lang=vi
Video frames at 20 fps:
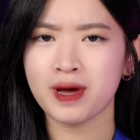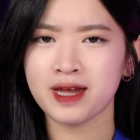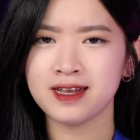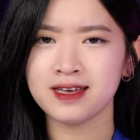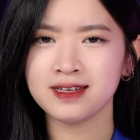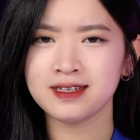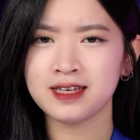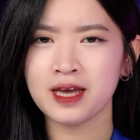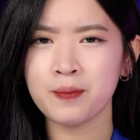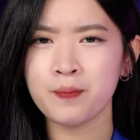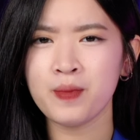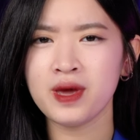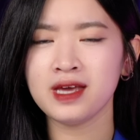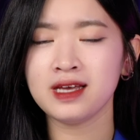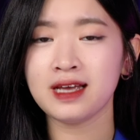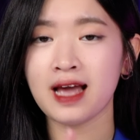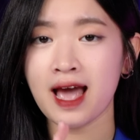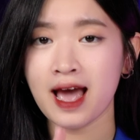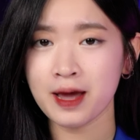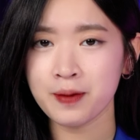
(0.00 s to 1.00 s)
Màn hình
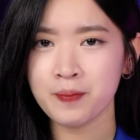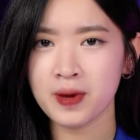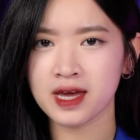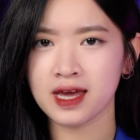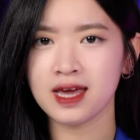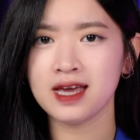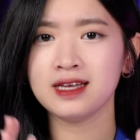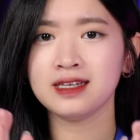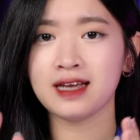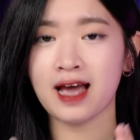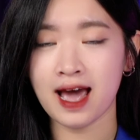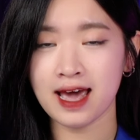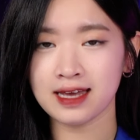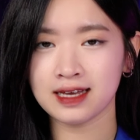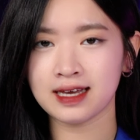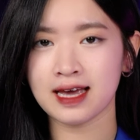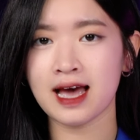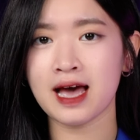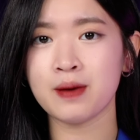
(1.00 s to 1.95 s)
gaming hai mươi bảy inch hai